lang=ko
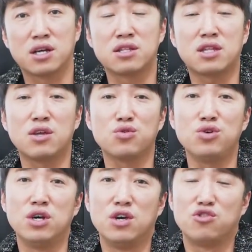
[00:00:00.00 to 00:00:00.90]

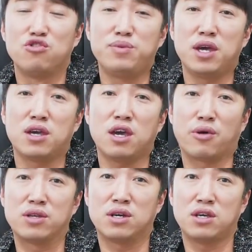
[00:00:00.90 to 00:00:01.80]
그때도 유비에게
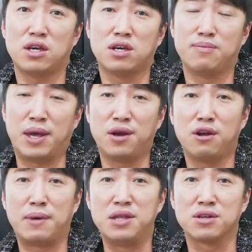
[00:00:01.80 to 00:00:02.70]
굉장히 그 매력을
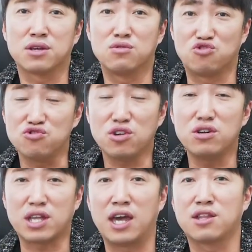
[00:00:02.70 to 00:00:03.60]
많이 느끼고 충성을
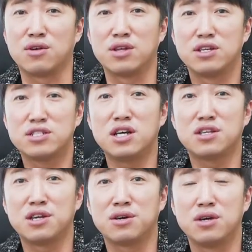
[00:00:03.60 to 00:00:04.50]
다했던
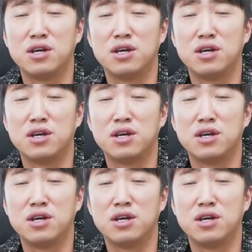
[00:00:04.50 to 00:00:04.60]
신하들이에요.